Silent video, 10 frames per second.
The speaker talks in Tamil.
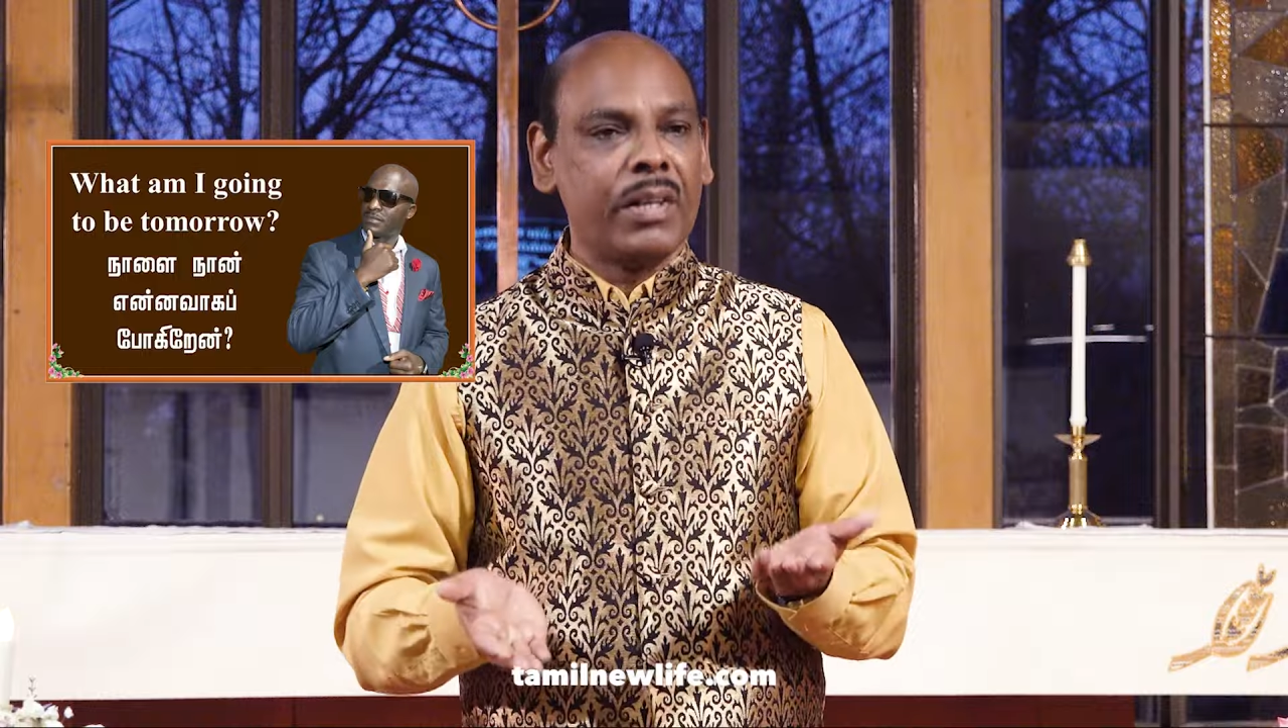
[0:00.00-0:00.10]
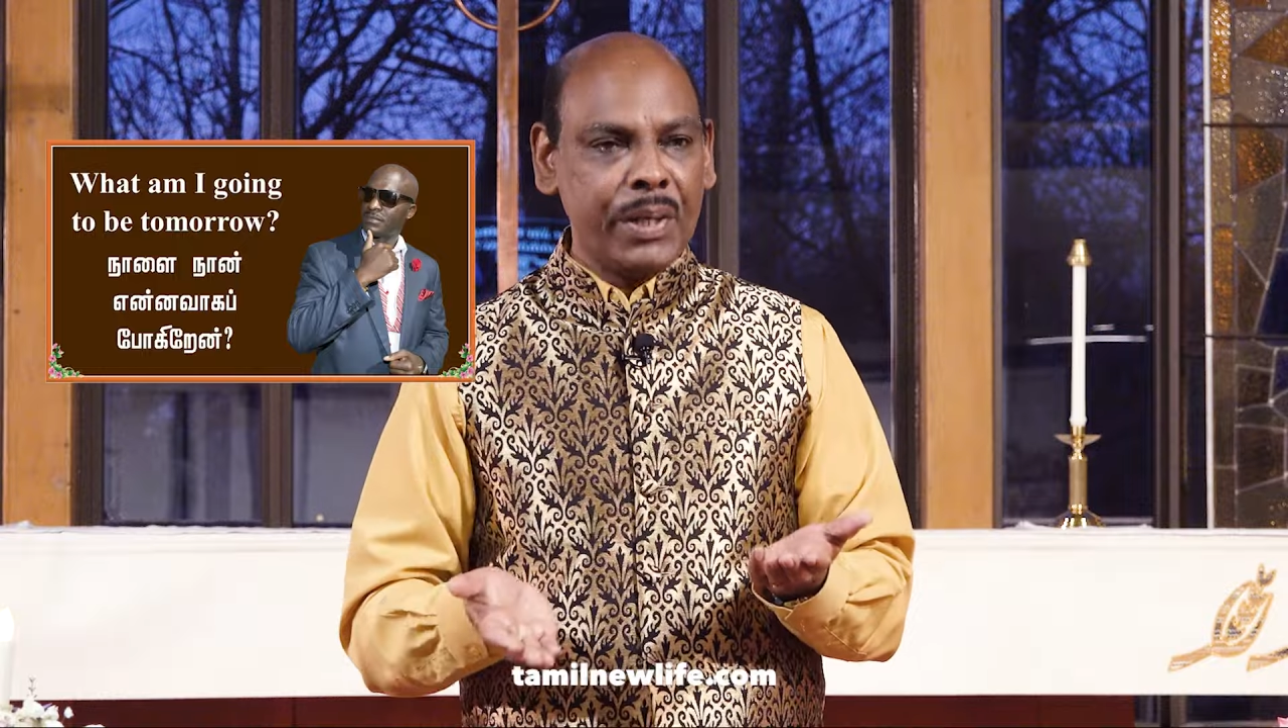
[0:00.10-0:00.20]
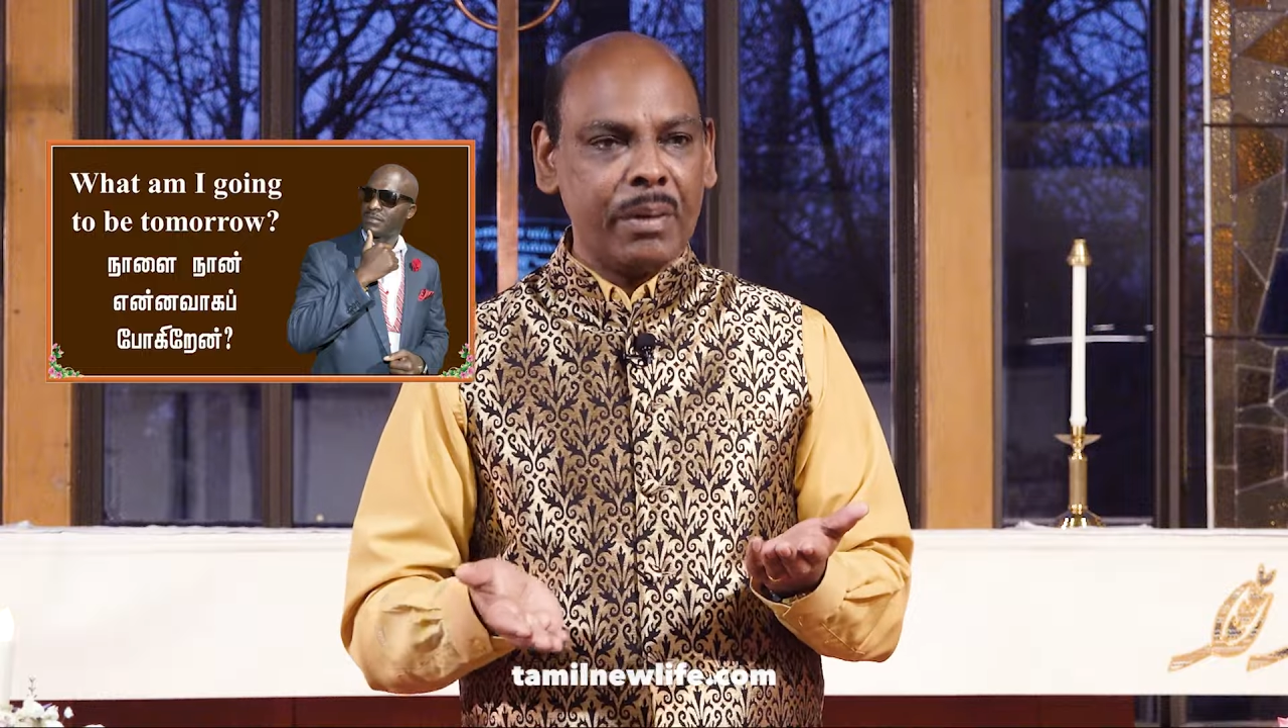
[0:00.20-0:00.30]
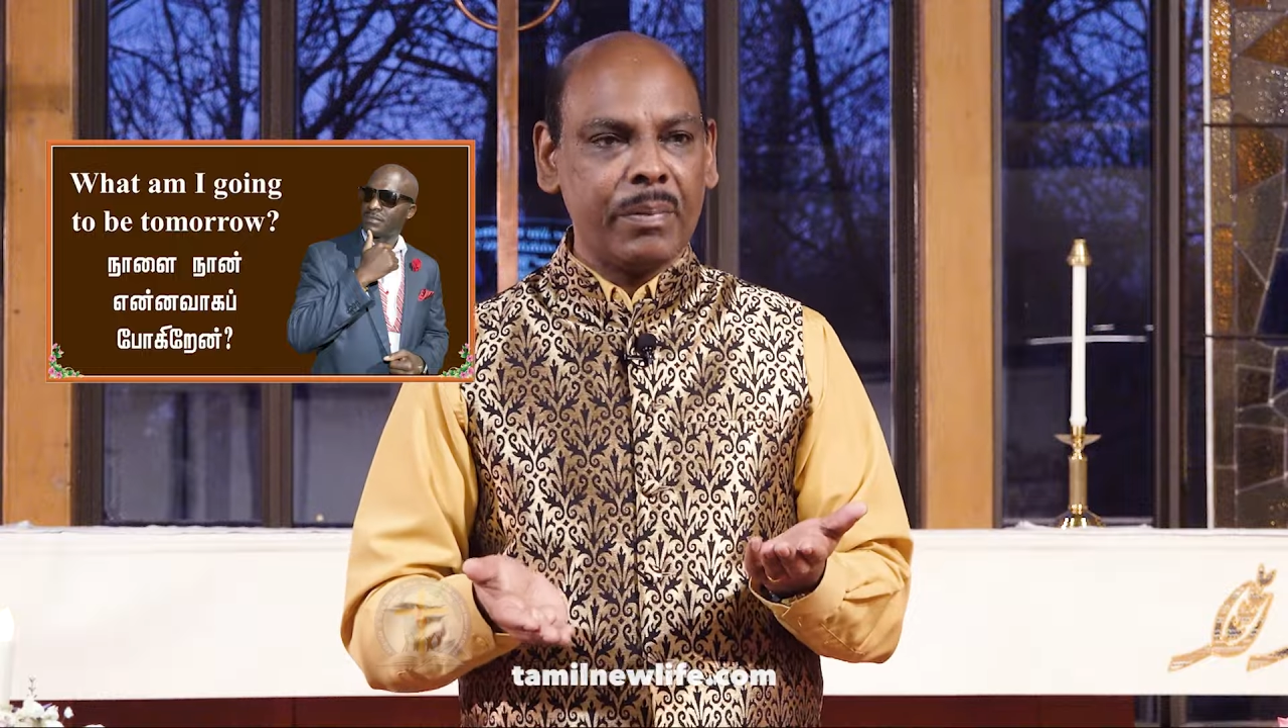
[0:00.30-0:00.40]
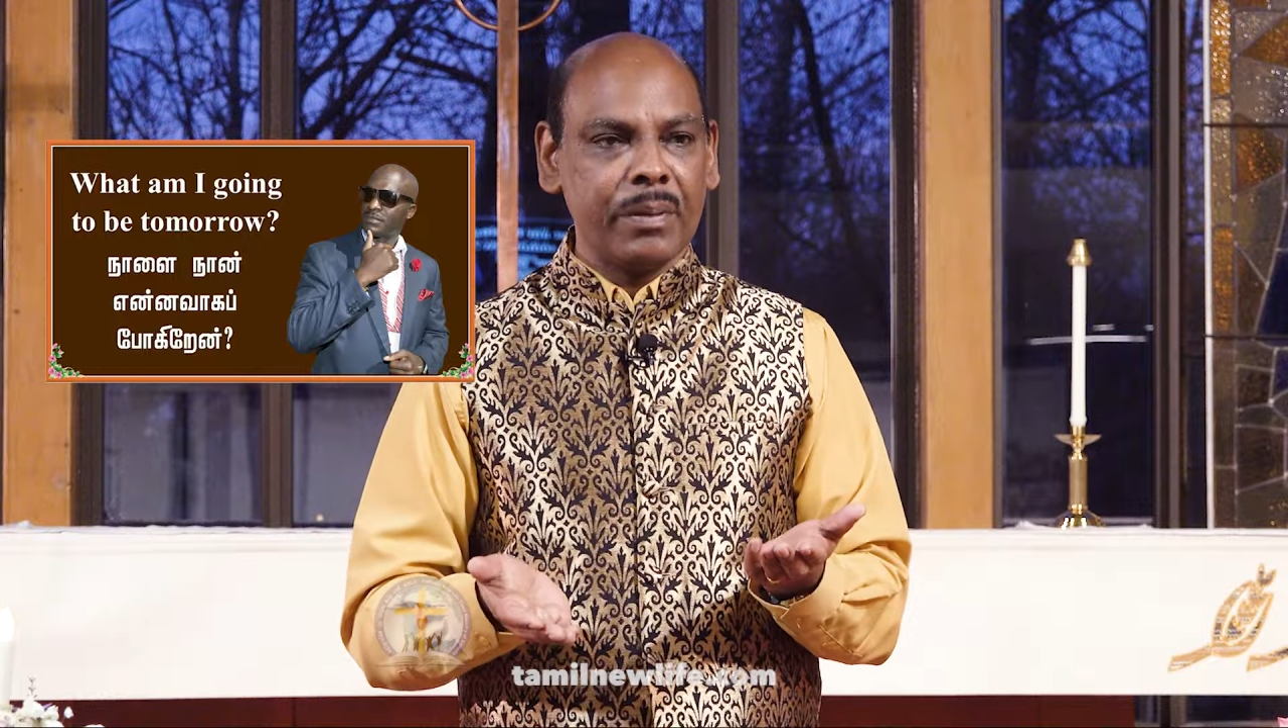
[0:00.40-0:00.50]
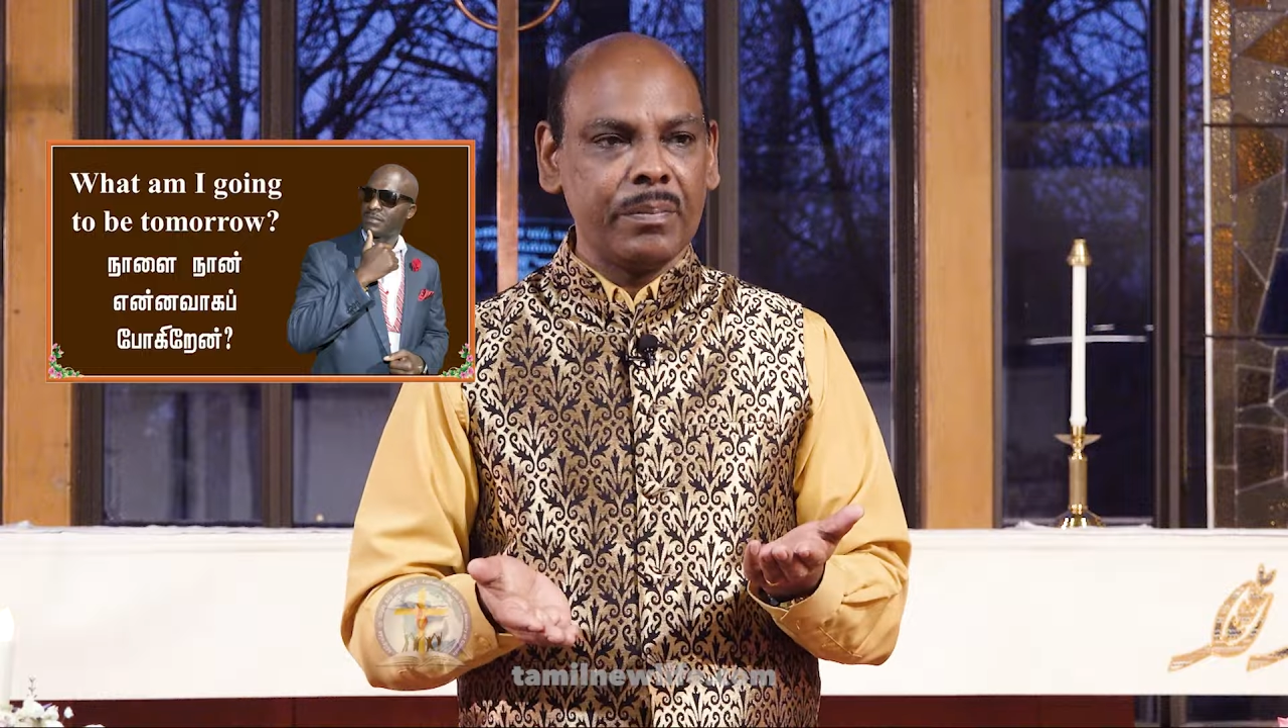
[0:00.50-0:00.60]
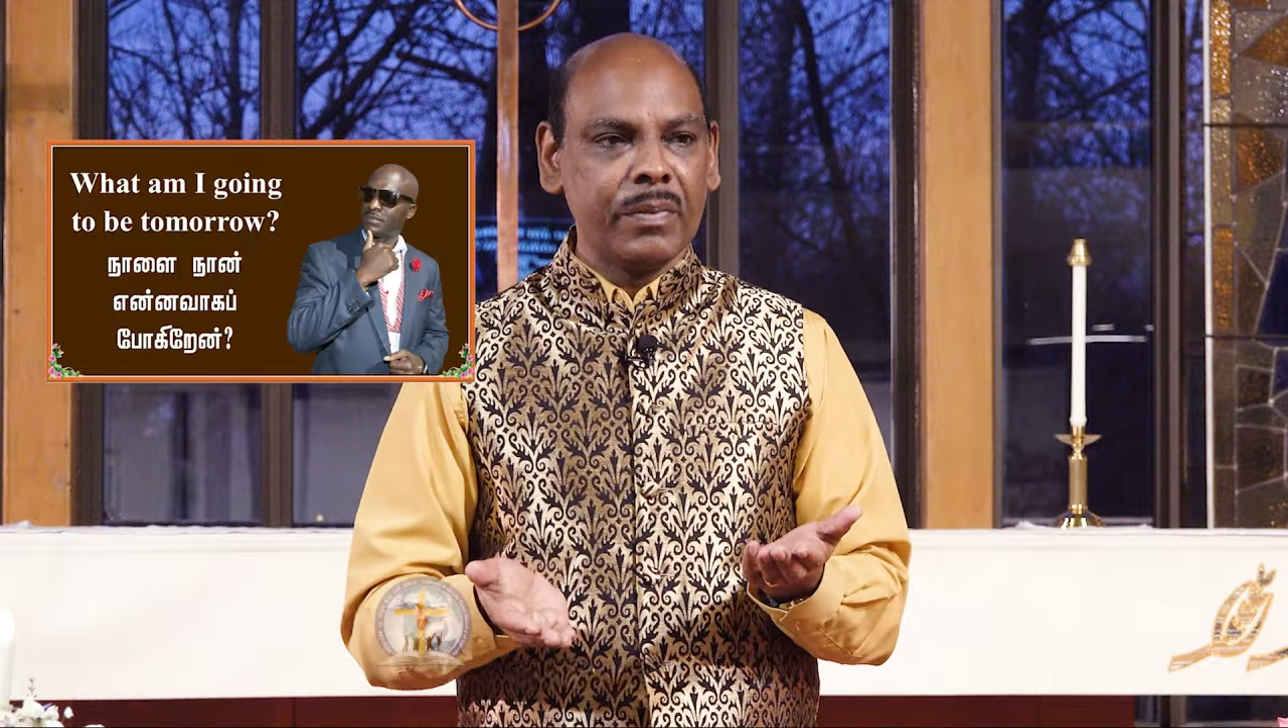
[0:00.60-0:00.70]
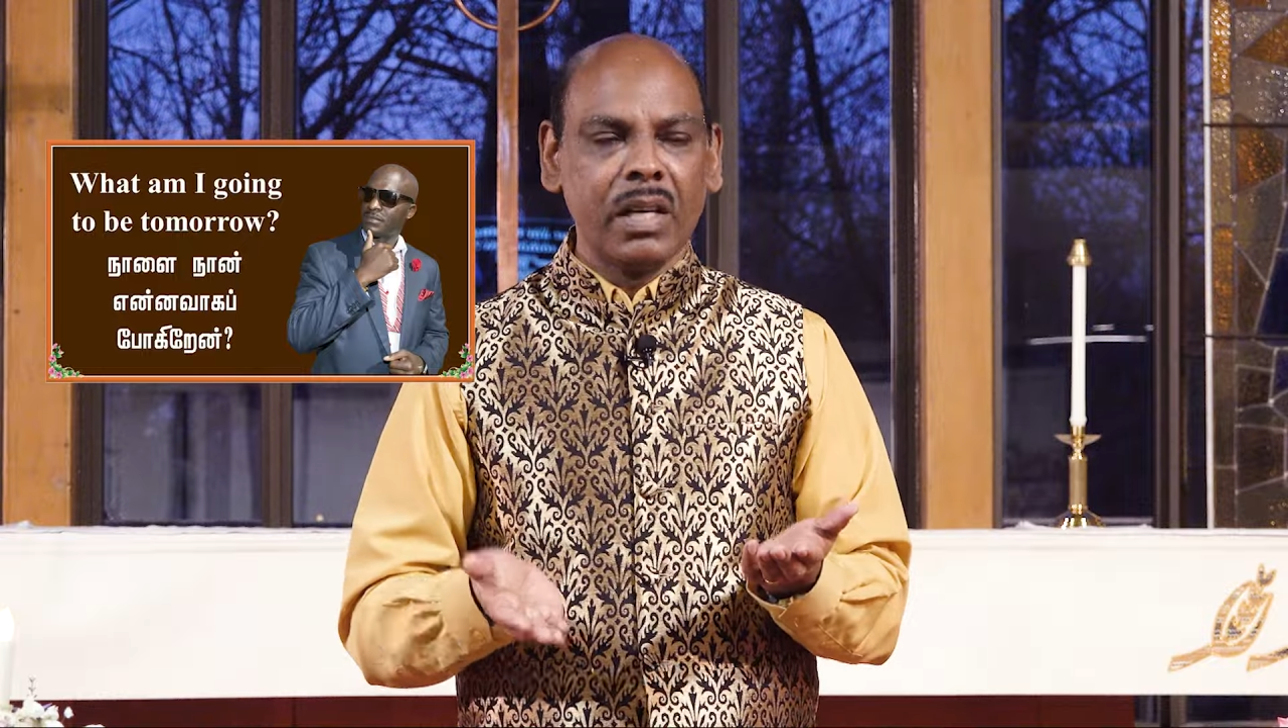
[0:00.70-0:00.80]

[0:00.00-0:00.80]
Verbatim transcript: பாதிக்கப்படும்